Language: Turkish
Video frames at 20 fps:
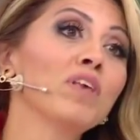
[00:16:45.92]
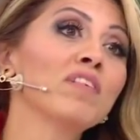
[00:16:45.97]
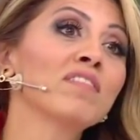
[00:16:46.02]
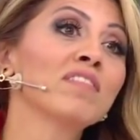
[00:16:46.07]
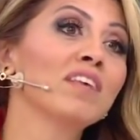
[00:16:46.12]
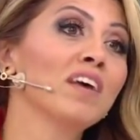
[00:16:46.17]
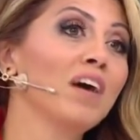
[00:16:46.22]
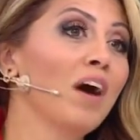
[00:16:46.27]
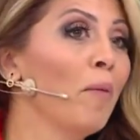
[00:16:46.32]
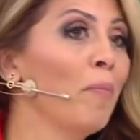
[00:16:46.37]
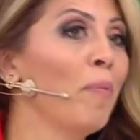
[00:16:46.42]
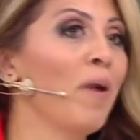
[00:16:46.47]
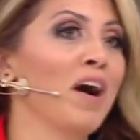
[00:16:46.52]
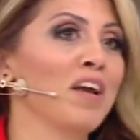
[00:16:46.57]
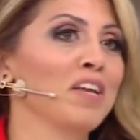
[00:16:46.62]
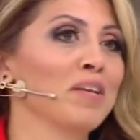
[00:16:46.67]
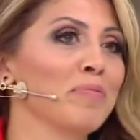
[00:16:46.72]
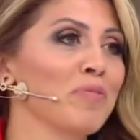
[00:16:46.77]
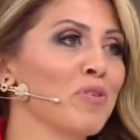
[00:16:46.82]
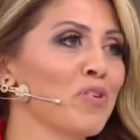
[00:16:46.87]
O, ise
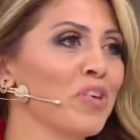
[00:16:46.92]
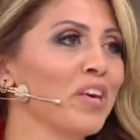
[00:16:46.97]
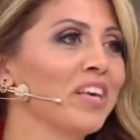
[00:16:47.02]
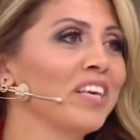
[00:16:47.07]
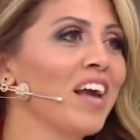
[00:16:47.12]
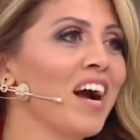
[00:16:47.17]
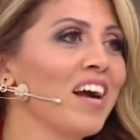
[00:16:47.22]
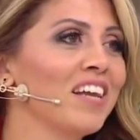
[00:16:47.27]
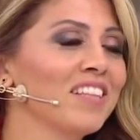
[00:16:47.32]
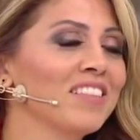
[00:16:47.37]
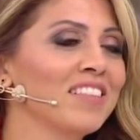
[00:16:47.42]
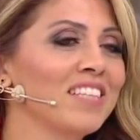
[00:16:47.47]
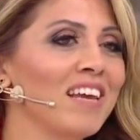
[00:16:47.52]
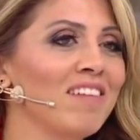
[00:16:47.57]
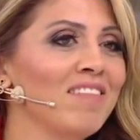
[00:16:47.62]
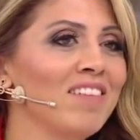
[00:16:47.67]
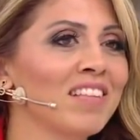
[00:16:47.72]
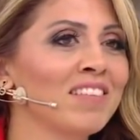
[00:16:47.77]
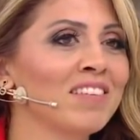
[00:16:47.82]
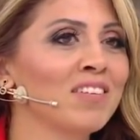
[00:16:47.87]
apayrı bir şey.
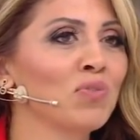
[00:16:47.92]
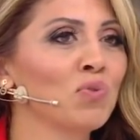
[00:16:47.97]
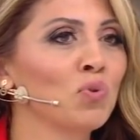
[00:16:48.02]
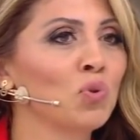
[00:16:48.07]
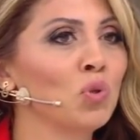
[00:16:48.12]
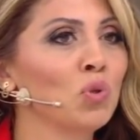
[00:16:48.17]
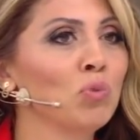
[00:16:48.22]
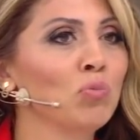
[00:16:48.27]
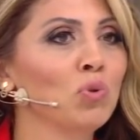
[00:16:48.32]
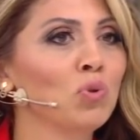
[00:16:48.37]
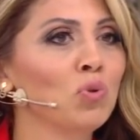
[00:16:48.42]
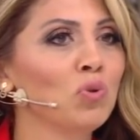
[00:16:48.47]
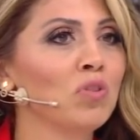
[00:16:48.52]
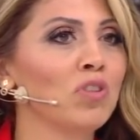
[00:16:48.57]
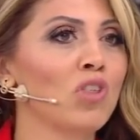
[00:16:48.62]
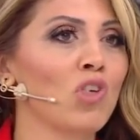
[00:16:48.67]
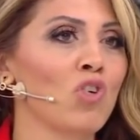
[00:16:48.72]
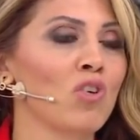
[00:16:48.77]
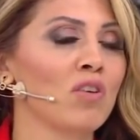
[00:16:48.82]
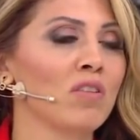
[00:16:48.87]
Yani devletin
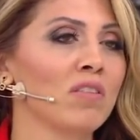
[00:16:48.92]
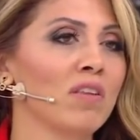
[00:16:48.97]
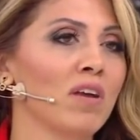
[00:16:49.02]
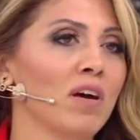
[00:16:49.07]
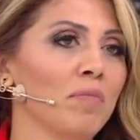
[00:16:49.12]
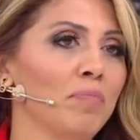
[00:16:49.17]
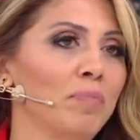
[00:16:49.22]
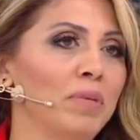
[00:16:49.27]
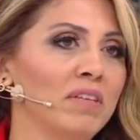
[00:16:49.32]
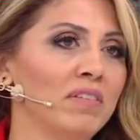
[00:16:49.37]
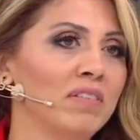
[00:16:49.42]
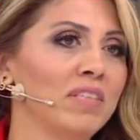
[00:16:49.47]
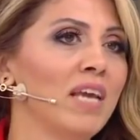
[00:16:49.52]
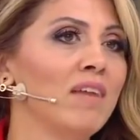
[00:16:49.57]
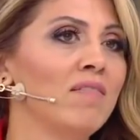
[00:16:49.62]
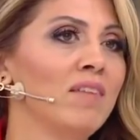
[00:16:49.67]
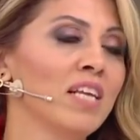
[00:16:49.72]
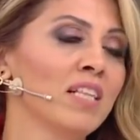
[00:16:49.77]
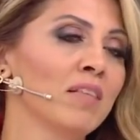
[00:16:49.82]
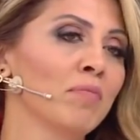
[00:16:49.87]
kurumunun dışında
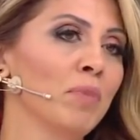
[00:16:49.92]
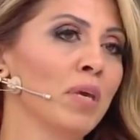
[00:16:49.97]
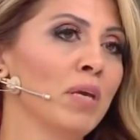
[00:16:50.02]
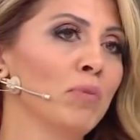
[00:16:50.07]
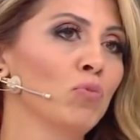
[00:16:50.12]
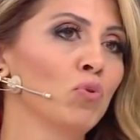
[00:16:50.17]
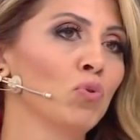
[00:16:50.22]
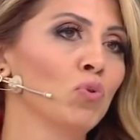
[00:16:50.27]
bir devlet